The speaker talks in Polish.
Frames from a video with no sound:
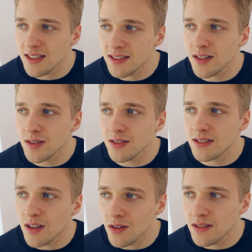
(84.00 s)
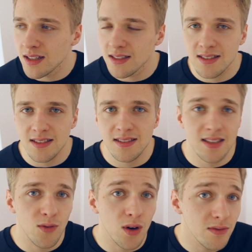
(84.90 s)
jest to zgodne z
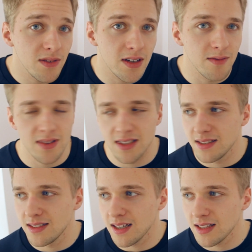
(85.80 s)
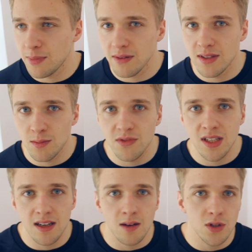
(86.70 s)
savoir vivrem, więc tak naprawdę
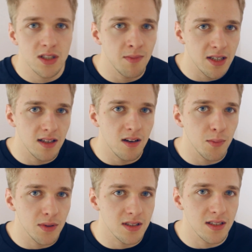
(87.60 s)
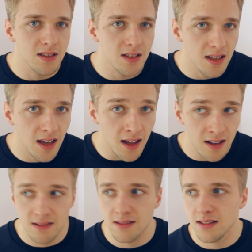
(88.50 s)
mówienie komuś smacznego podczas gdy je
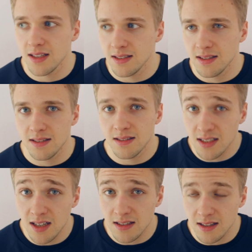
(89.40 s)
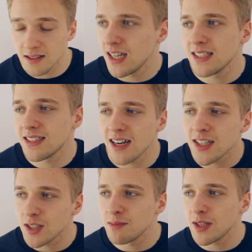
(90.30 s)
jest niegrzeczne. ale
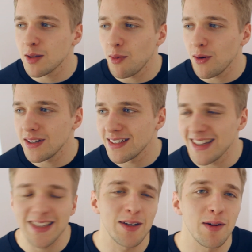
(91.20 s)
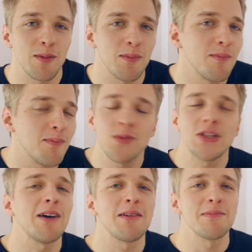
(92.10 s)
strasznie mnie to boli, dlatego
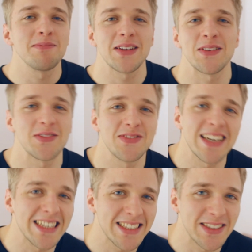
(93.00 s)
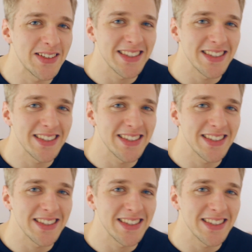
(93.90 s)
musiałem to wyleć do